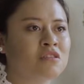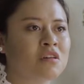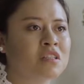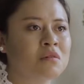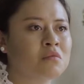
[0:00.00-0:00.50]

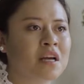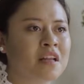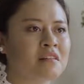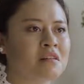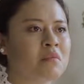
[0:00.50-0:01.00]
todas se
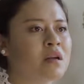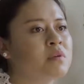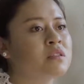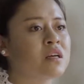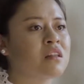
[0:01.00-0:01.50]
burlarían de mí al
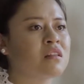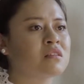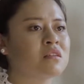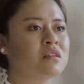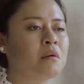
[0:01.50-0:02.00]
pensar de
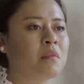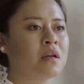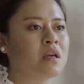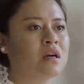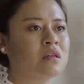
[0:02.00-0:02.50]
distinta
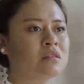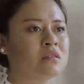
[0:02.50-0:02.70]
manera.